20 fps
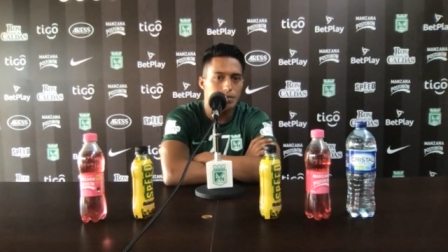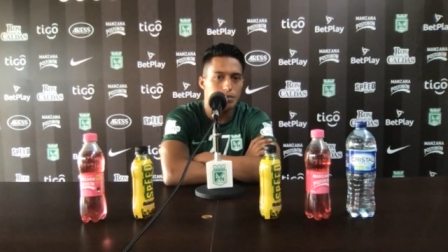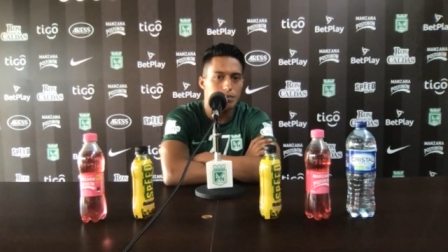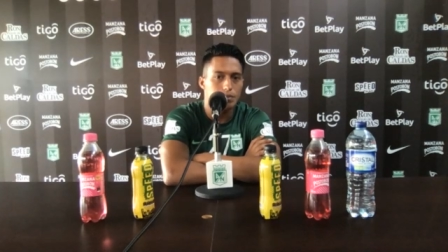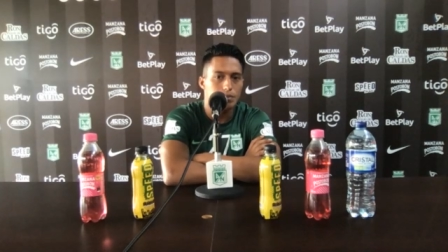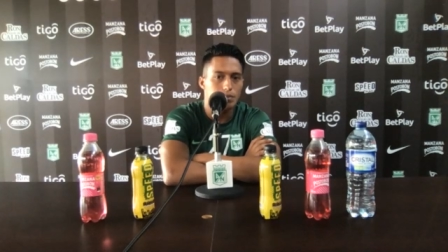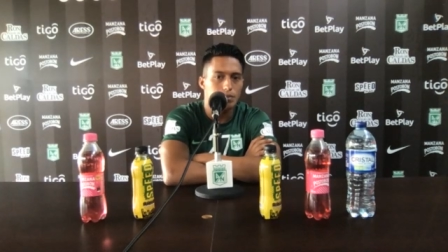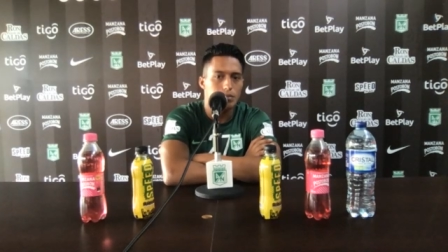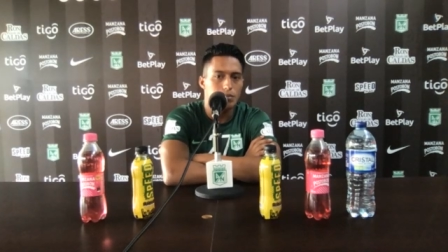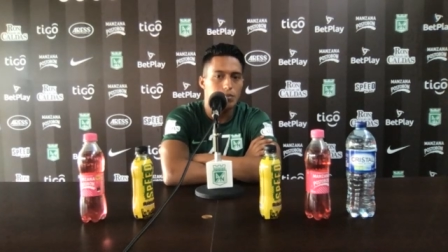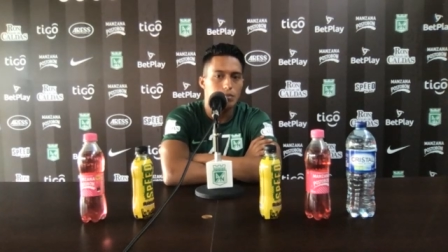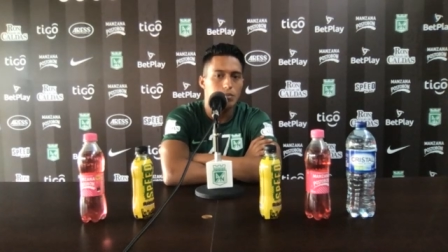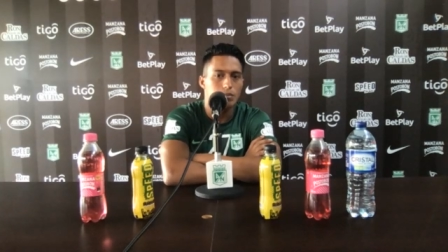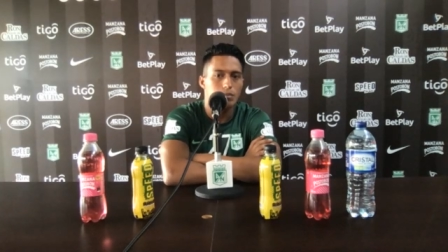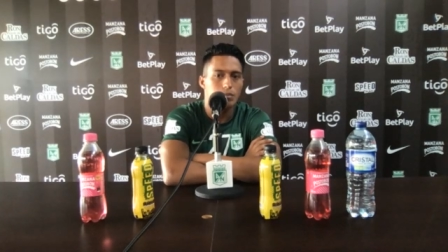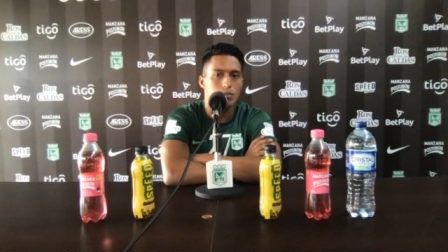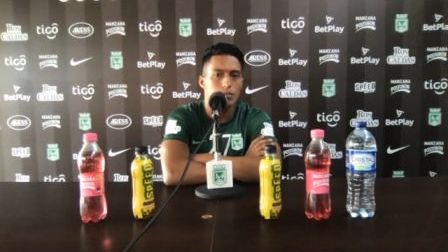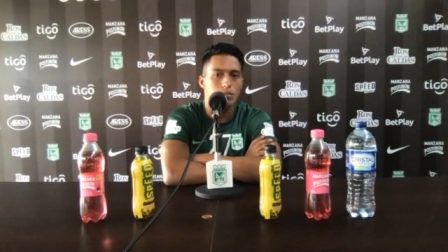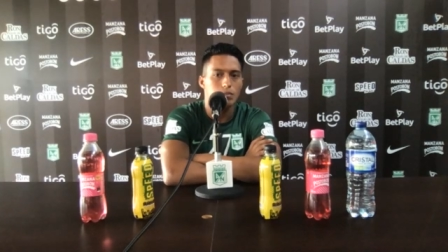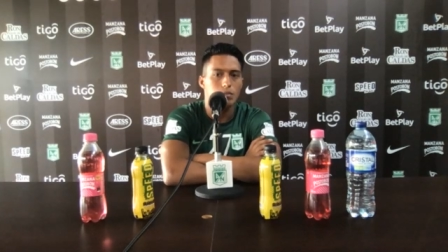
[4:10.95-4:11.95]
Pregunta
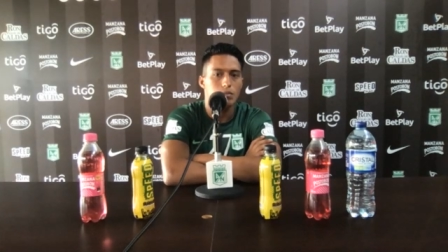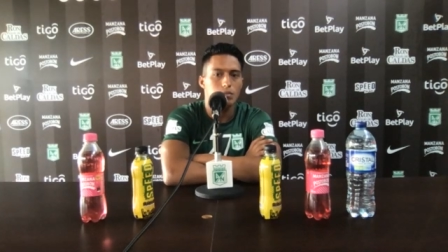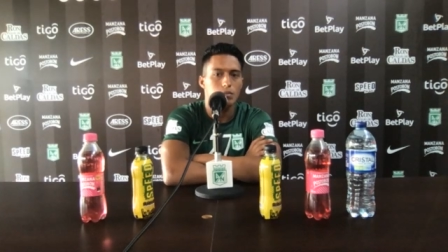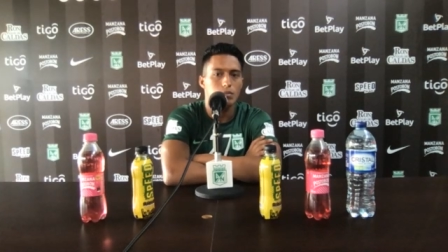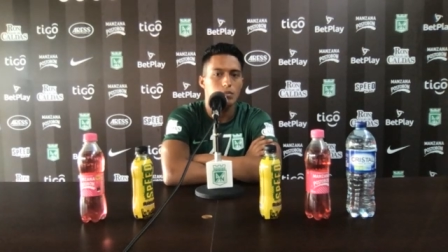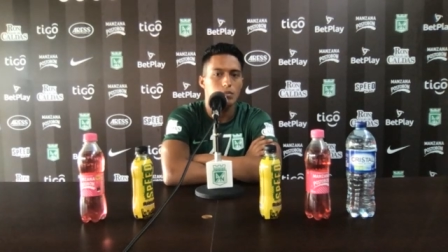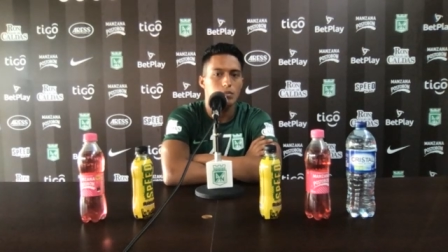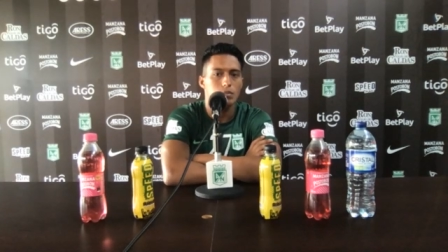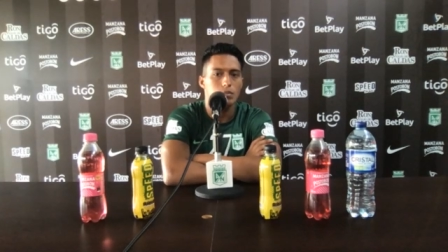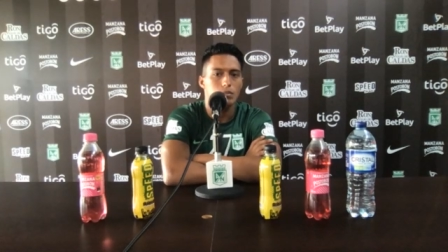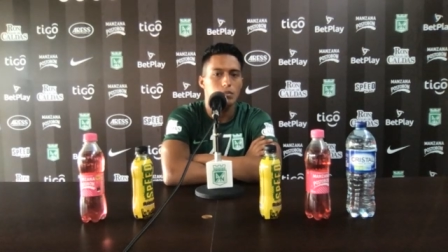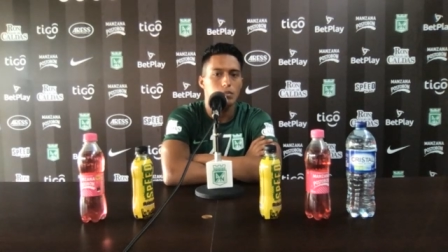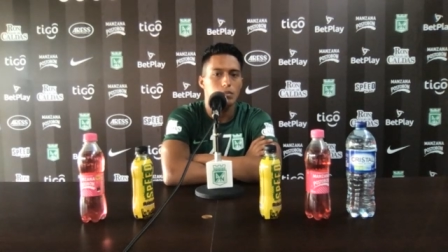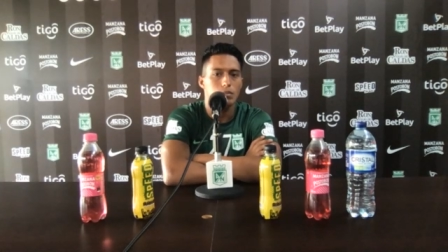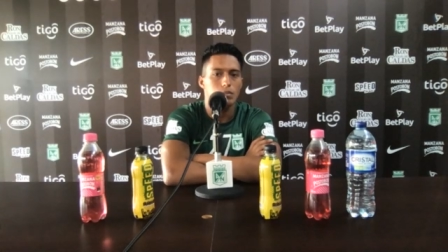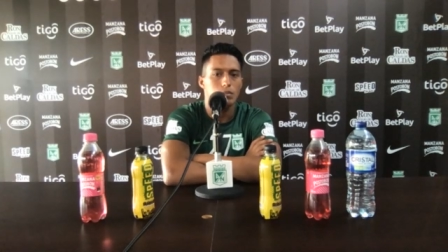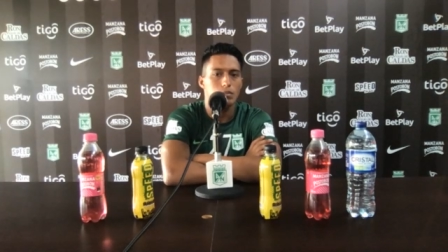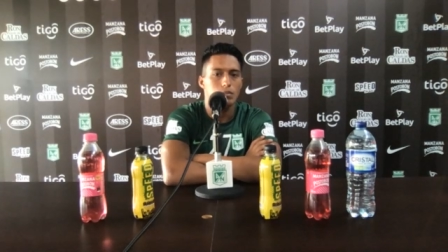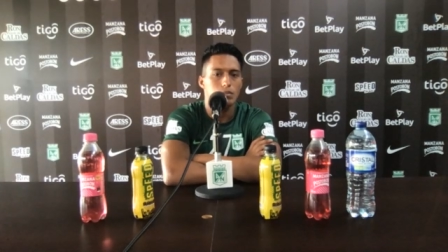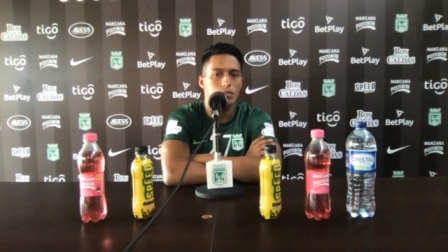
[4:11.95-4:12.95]
Jamie Sierra del diario
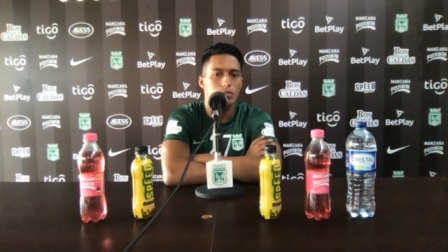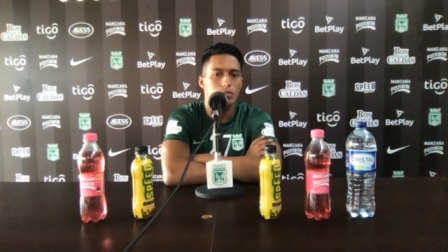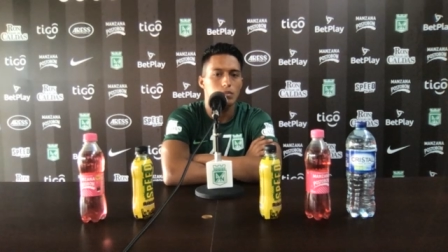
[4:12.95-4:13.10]
AS.